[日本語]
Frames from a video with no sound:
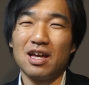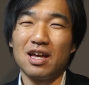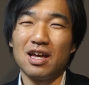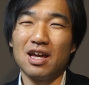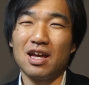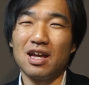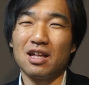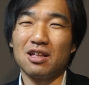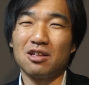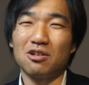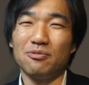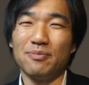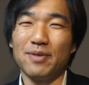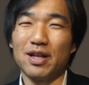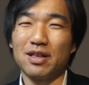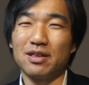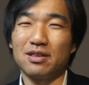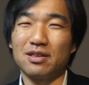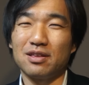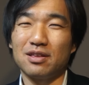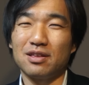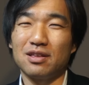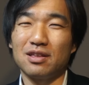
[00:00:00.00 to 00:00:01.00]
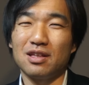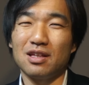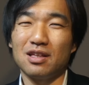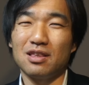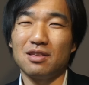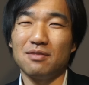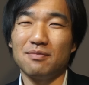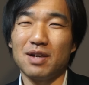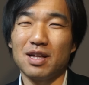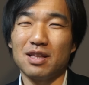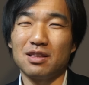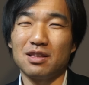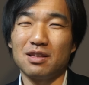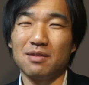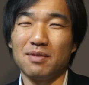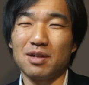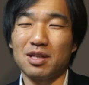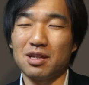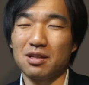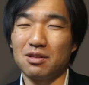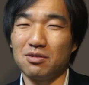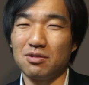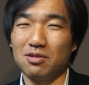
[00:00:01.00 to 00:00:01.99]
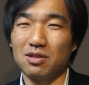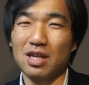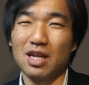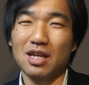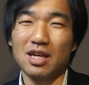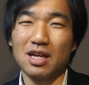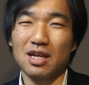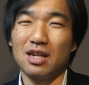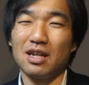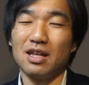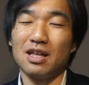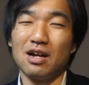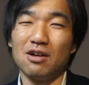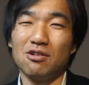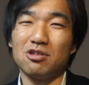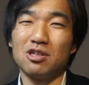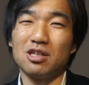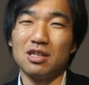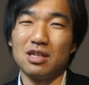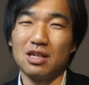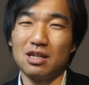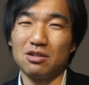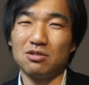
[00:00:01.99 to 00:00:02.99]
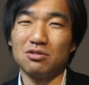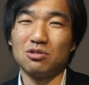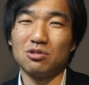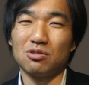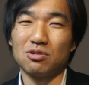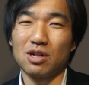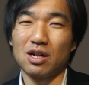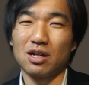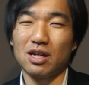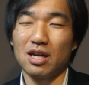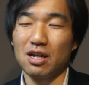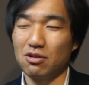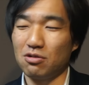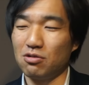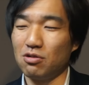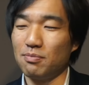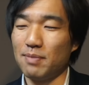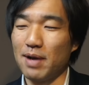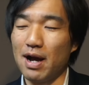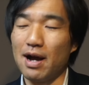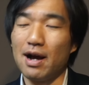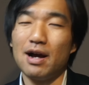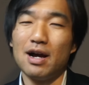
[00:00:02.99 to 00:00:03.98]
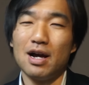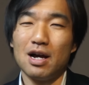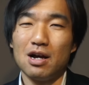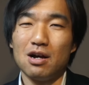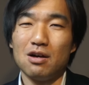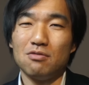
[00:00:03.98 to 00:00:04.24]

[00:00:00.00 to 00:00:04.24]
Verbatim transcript: えー、止まってってしまってまたその電源入れ直しに行くというのは結構ま